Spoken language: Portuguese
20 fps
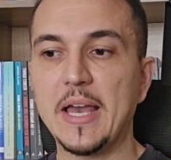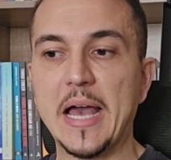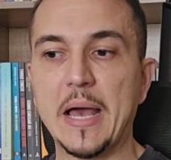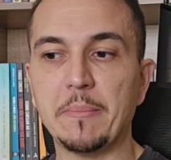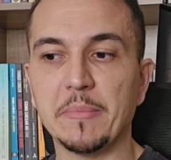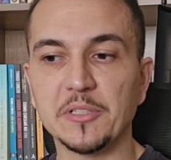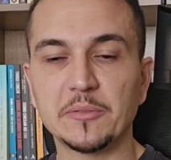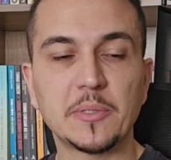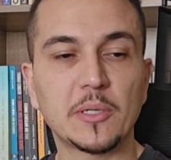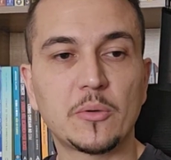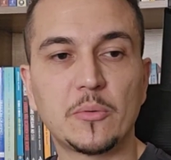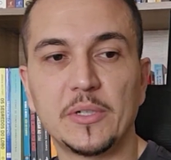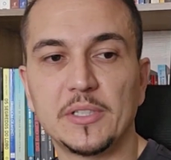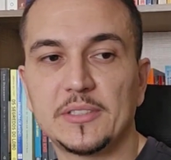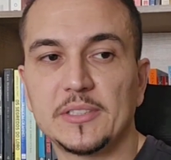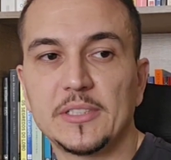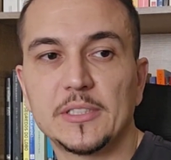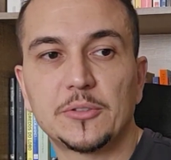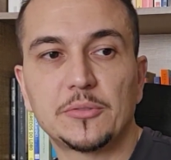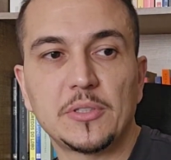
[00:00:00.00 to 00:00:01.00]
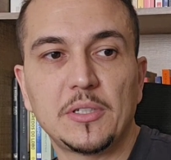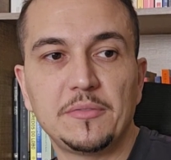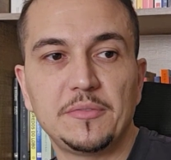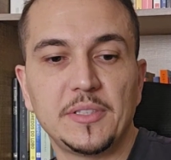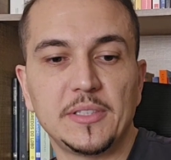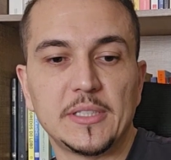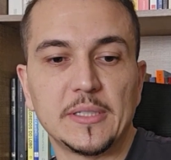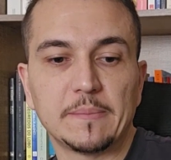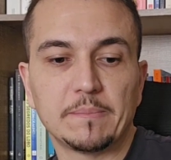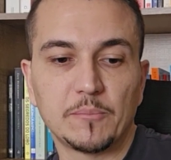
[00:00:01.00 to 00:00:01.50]
A mesma coisa na sua
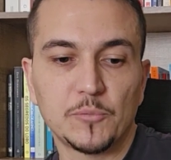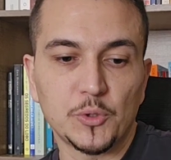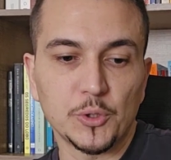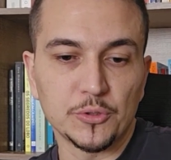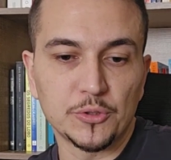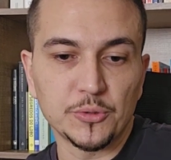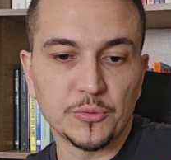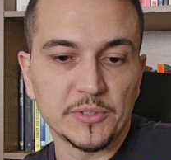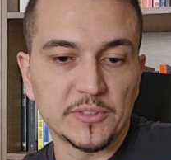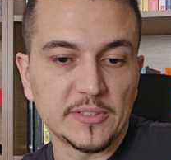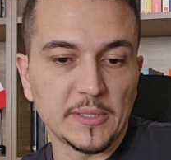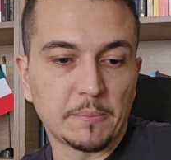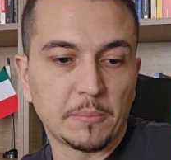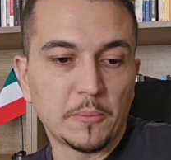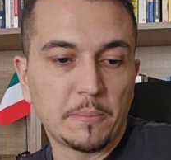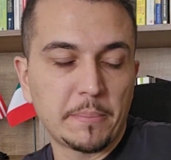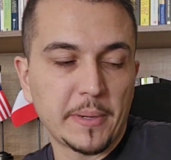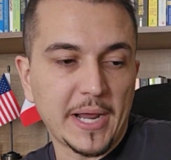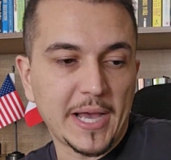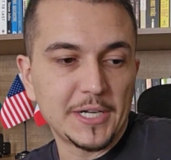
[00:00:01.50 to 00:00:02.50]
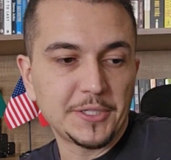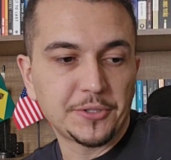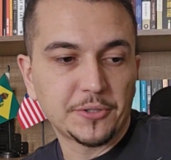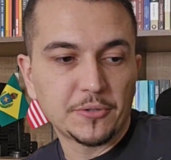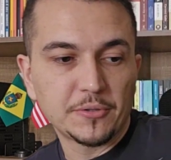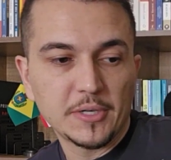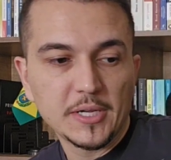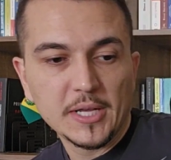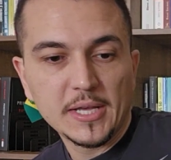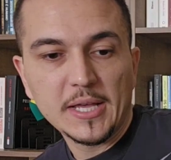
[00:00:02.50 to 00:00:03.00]
vida. Trouxe um exemplo
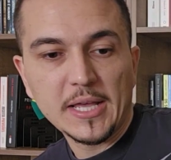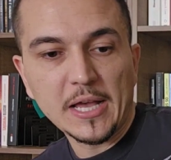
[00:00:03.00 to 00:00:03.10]
prático,